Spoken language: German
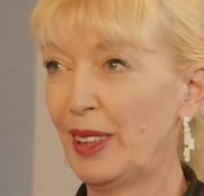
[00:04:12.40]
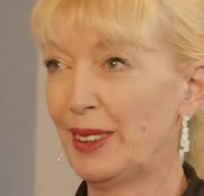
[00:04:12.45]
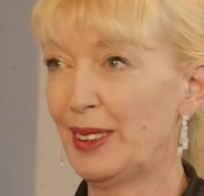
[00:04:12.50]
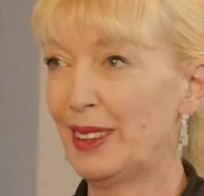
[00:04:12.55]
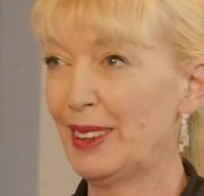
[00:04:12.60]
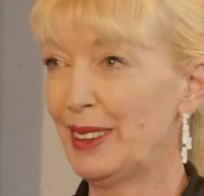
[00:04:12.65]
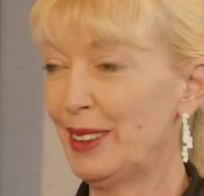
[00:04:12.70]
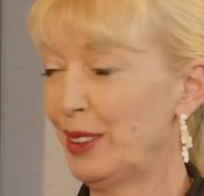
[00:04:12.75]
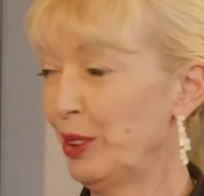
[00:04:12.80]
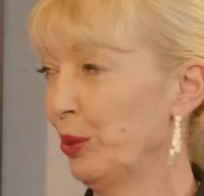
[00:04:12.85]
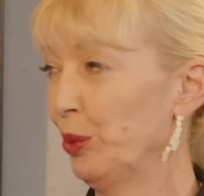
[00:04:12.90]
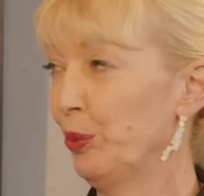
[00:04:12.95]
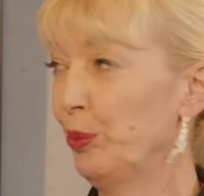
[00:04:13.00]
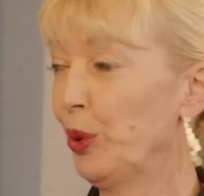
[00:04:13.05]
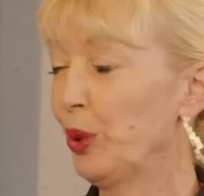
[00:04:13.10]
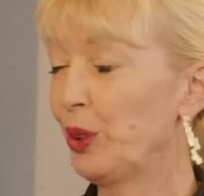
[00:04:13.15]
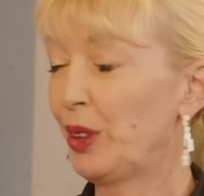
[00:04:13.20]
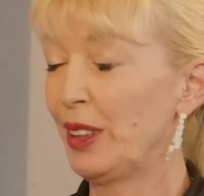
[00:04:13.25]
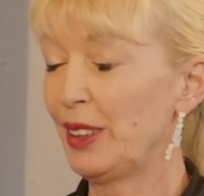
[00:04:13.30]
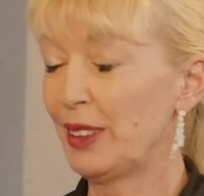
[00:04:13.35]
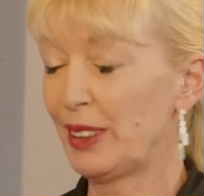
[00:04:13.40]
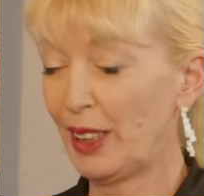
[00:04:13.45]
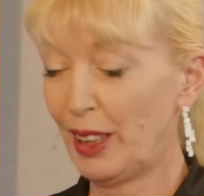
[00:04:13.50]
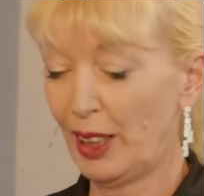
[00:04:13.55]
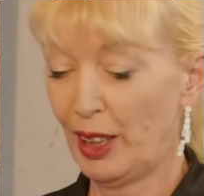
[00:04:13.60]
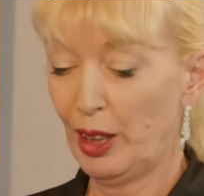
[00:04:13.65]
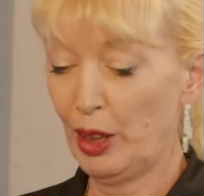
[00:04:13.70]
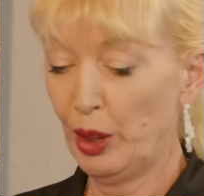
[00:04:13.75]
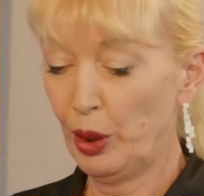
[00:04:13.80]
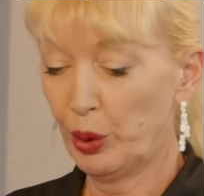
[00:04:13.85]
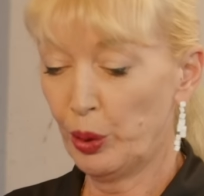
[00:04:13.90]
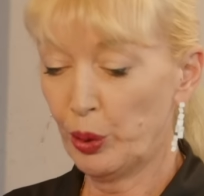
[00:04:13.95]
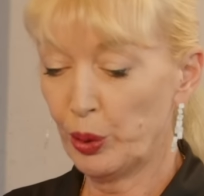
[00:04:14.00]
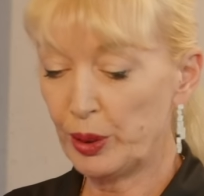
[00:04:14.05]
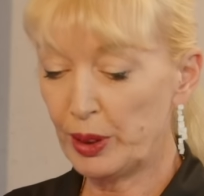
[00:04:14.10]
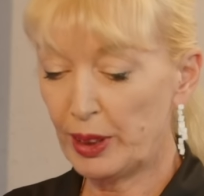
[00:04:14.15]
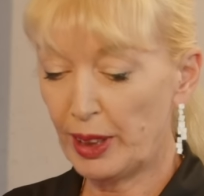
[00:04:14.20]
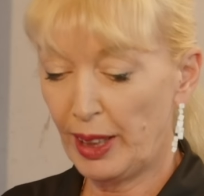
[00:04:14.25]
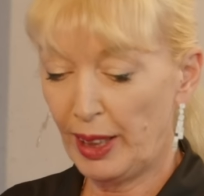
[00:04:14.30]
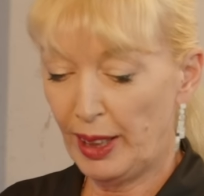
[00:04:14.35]
das ist unmöglich. Absolut.
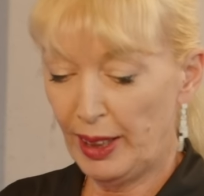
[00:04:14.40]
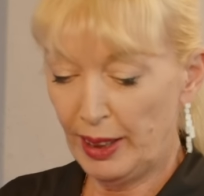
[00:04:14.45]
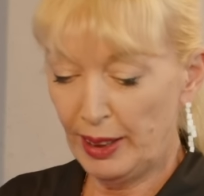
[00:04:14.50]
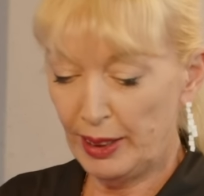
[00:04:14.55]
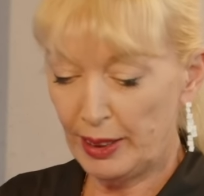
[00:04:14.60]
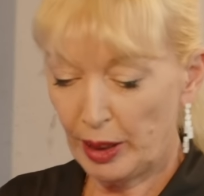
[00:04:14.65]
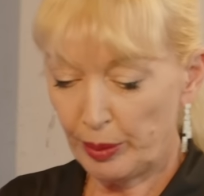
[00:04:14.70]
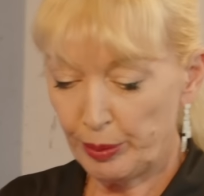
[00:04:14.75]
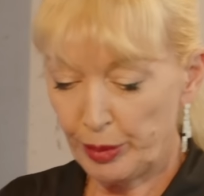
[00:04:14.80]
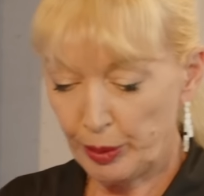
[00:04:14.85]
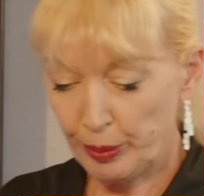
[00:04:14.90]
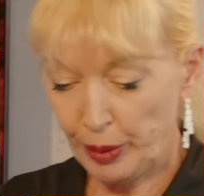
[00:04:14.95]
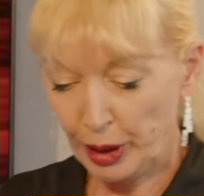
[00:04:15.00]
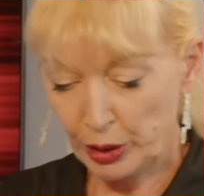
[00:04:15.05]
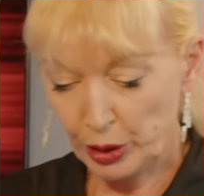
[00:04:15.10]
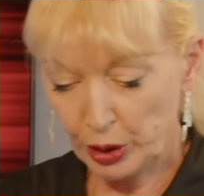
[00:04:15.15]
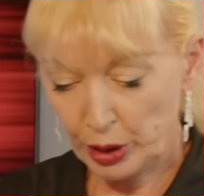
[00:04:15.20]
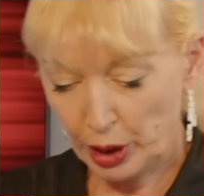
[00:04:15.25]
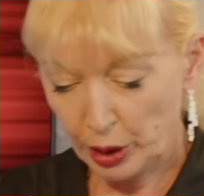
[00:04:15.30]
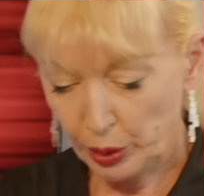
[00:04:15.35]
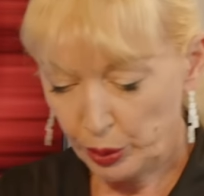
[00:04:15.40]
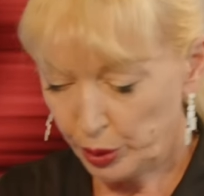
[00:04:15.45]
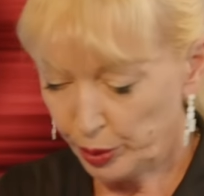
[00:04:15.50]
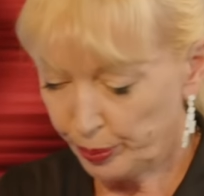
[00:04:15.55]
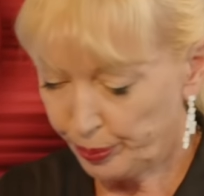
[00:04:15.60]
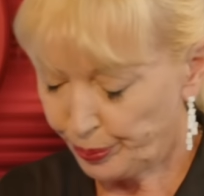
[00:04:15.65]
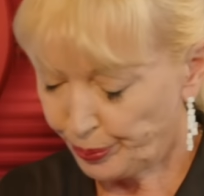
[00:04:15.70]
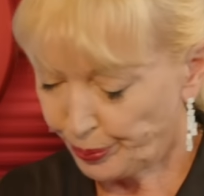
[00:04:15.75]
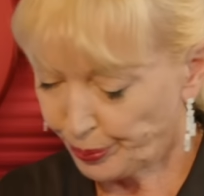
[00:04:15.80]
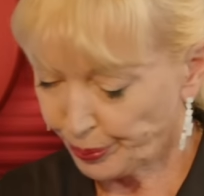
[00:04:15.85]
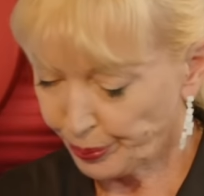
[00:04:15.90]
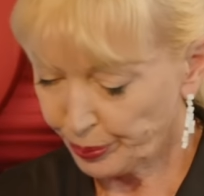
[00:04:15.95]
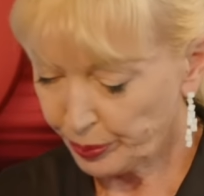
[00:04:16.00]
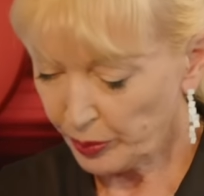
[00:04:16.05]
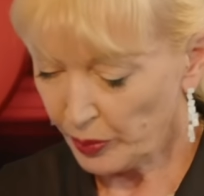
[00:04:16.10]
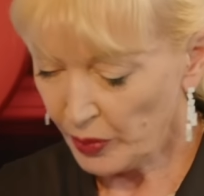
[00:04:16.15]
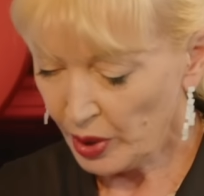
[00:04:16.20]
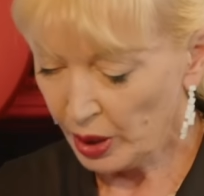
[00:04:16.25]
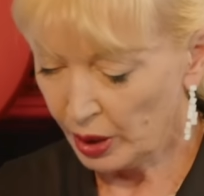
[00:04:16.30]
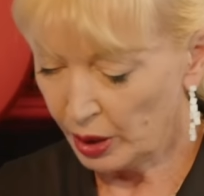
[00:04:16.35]
Und ich habe da mal geschaut
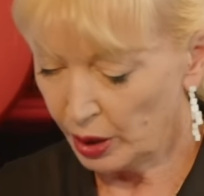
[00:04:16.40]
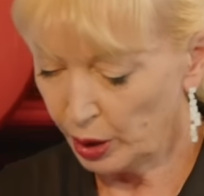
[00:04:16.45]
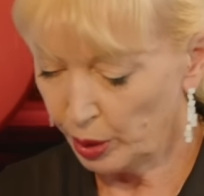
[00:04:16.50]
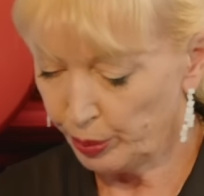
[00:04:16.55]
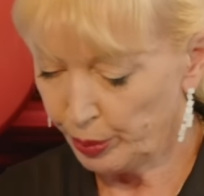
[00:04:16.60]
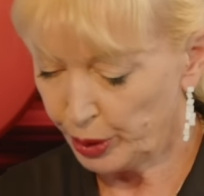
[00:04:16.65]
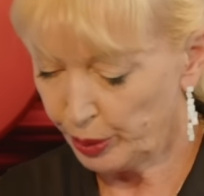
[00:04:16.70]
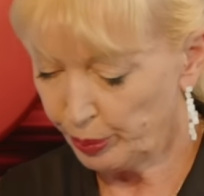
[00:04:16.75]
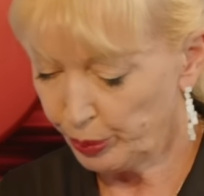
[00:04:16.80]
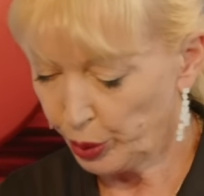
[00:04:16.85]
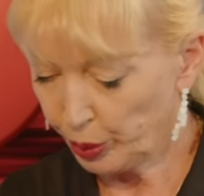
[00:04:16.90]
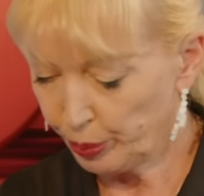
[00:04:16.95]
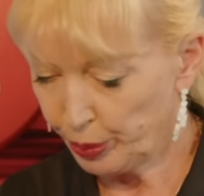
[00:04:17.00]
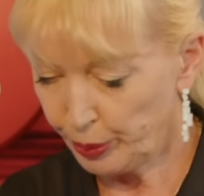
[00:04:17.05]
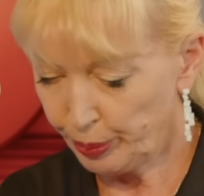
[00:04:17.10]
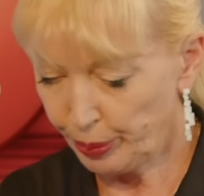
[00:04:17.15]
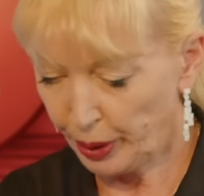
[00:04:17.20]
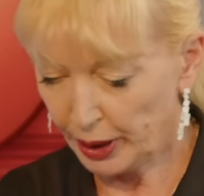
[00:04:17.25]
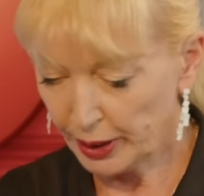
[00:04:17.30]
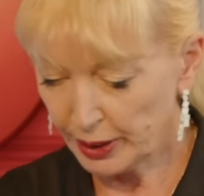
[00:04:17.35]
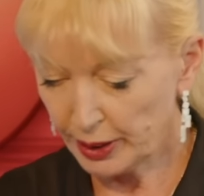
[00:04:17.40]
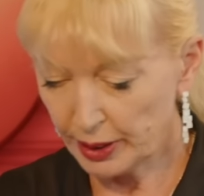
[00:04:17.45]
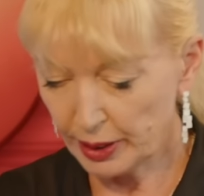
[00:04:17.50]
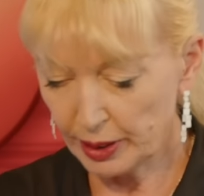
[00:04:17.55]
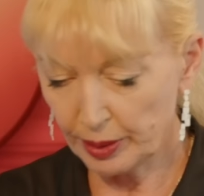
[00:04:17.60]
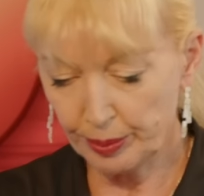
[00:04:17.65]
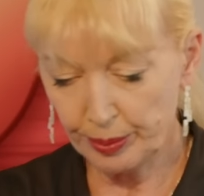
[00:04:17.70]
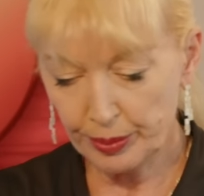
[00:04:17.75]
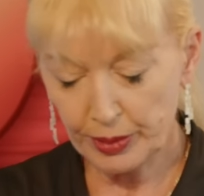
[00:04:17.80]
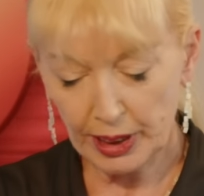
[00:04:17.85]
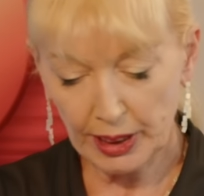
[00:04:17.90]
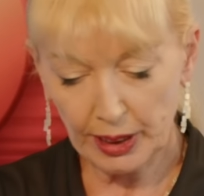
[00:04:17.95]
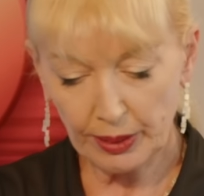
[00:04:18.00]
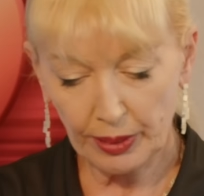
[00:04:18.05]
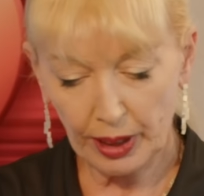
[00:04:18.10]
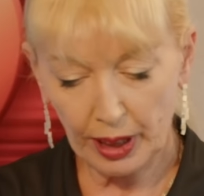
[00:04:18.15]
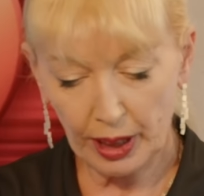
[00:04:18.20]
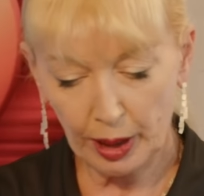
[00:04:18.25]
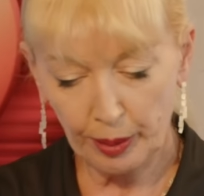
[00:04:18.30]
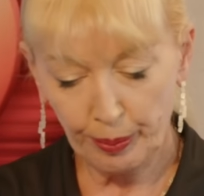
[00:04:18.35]
äh, mit dem Doppelpass. Das
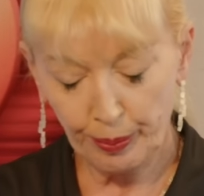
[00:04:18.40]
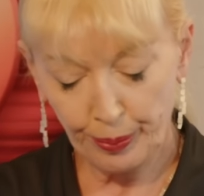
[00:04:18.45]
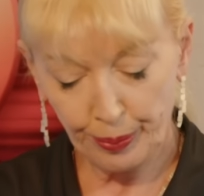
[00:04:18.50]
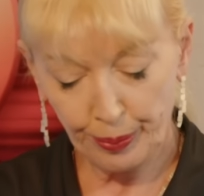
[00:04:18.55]
war